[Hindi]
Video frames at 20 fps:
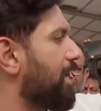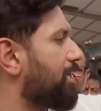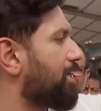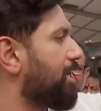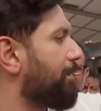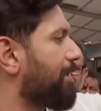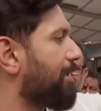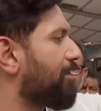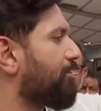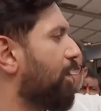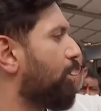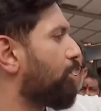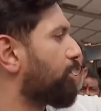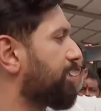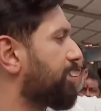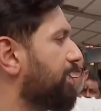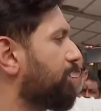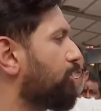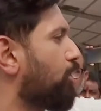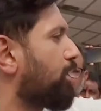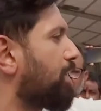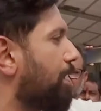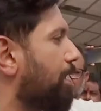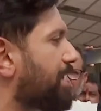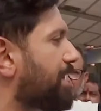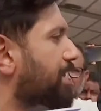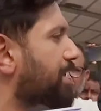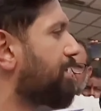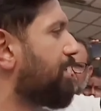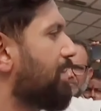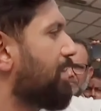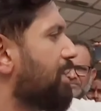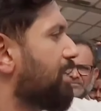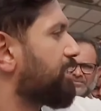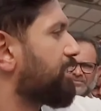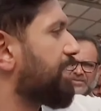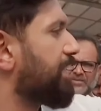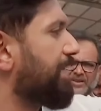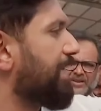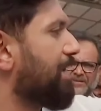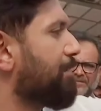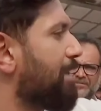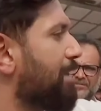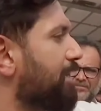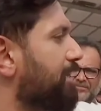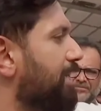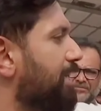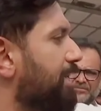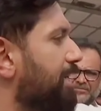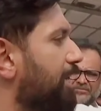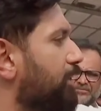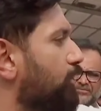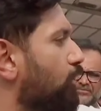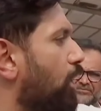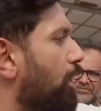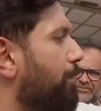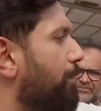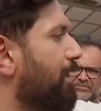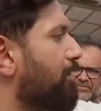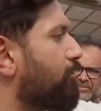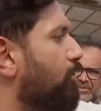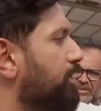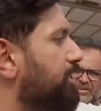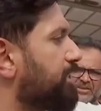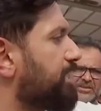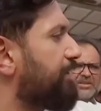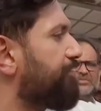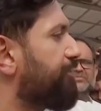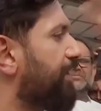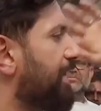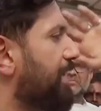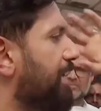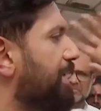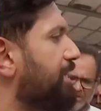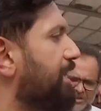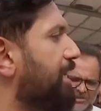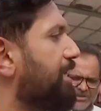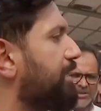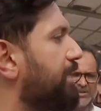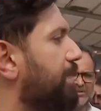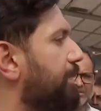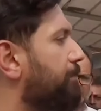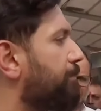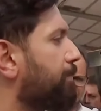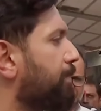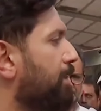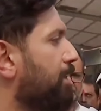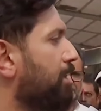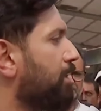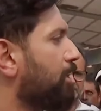मकान की परवाह होती तो कभी सिटिंग मंत्री के तौर पर वो इस्तीफा नहीं देते